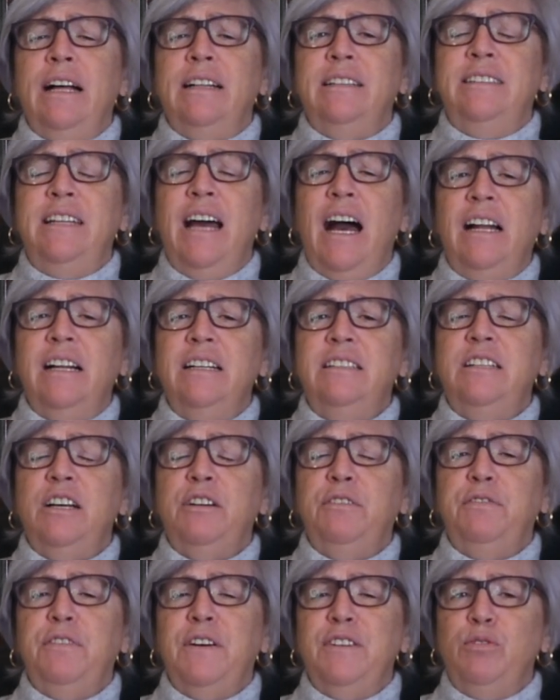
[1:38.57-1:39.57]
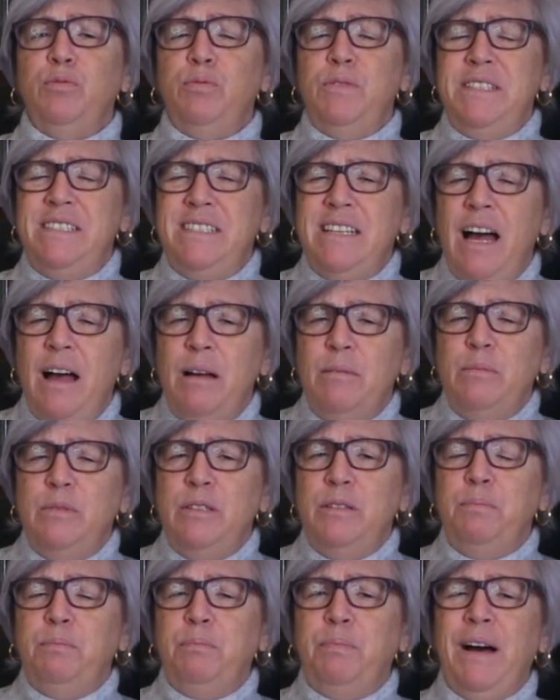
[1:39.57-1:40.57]
dela ter feito o
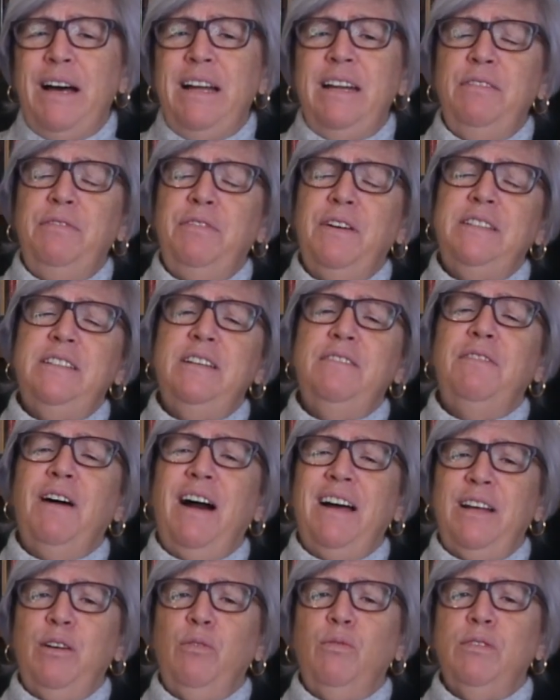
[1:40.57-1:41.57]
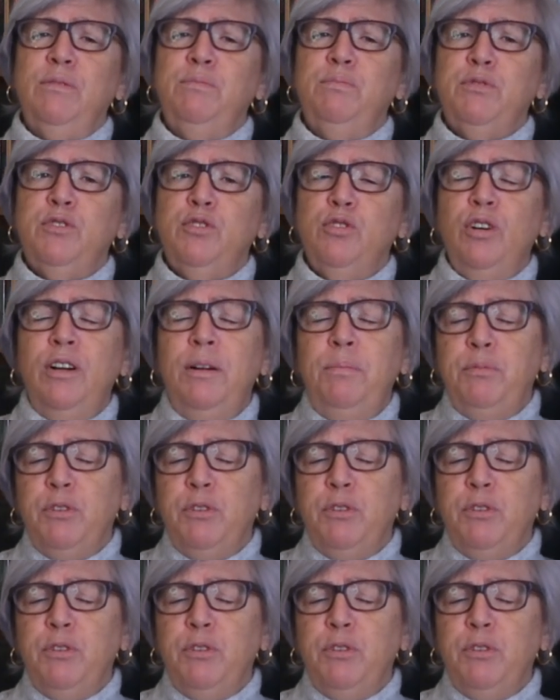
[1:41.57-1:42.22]
exame para efetivar enquanto professora,